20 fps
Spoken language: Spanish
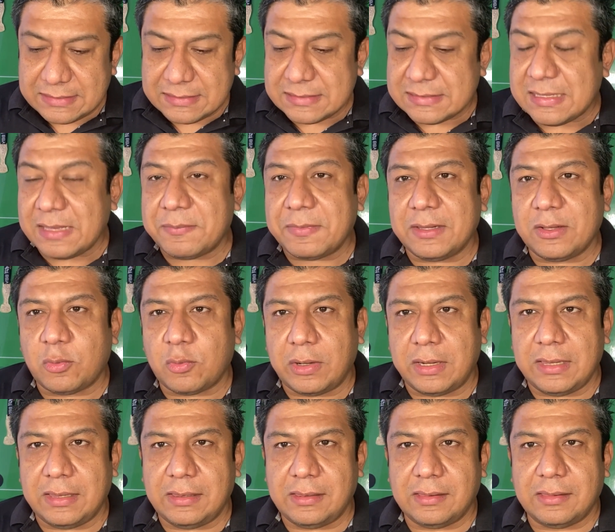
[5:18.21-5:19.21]
sistema al
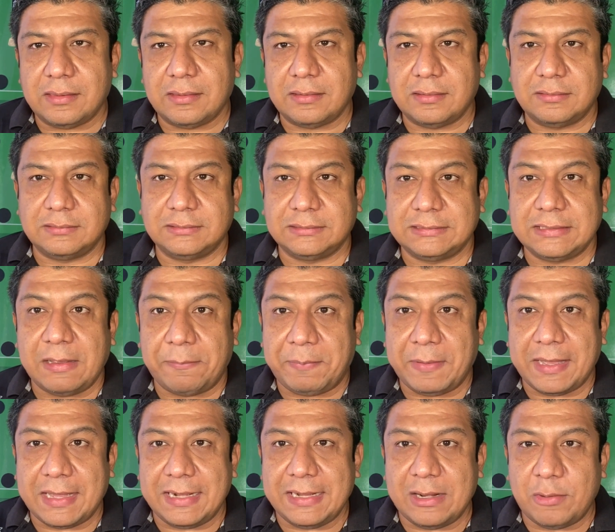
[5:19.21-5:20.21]
cual se
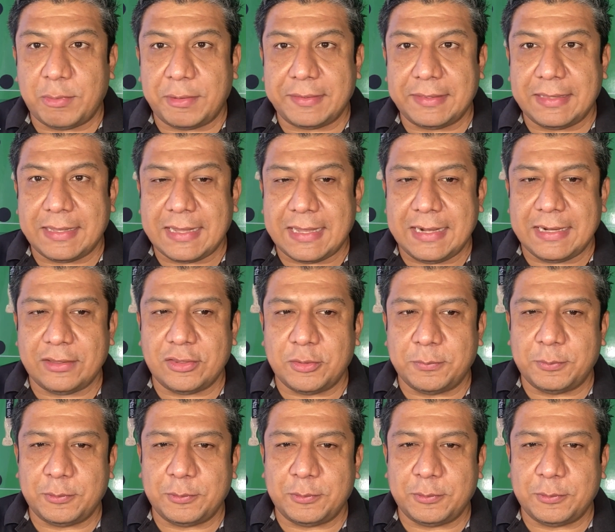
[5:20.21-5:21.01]
apegaría Guadalajara, ¿no?